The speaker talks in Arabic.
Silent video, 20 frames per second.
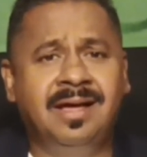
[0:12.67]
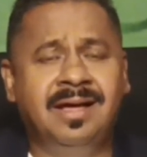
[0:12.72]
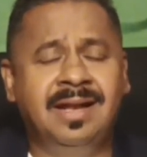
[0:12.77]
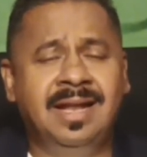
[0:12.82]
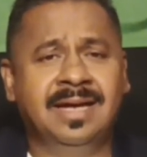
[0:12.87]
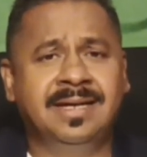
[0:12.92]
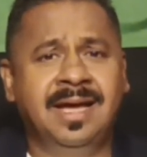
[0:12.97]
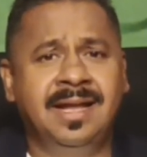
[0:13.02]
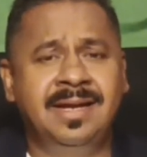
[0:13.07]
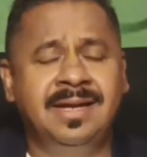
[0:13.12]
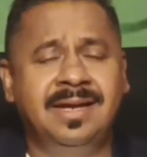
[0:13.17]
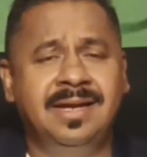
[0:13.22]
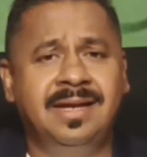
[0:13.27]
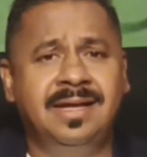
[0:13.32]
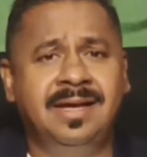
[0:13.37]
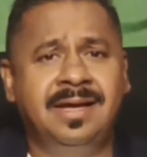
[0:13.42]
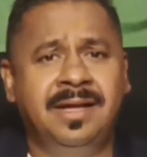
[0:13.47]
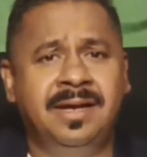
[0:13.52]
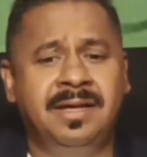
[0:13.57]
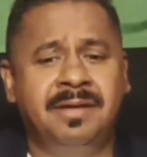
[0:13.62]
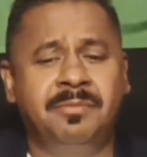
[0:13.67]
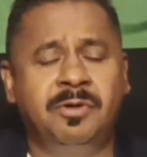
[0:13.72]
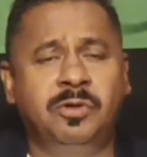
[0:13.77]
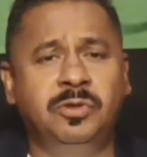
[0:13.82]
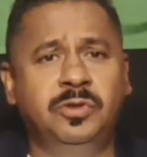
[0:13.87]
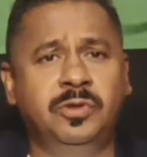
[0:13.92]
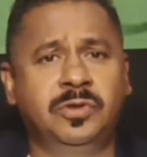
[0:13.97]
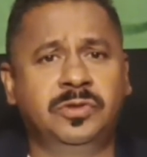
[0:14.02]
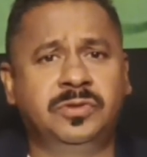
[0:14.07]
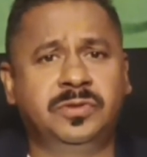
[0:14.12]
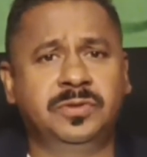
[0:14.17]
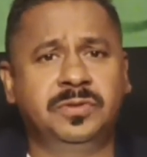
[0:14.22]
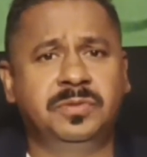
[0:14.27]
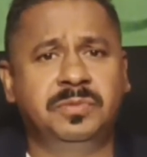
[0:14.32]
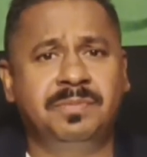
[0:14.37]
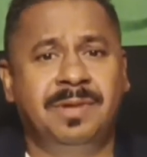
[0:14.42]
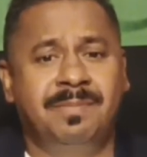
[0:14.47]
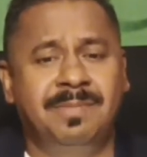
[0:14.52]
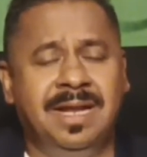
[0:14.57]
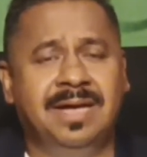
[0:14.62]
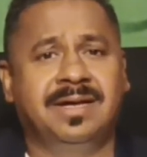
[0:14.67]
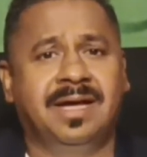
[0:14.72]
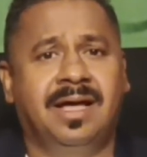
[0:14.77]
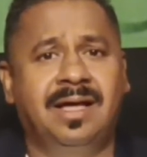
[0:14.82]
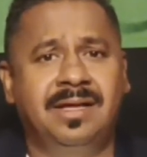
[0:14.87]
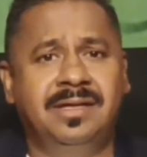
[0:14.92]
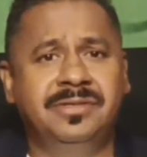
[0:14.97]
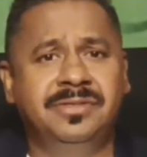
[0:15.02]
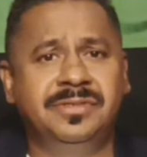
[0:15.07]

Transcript: لكن أنا موجود مملكة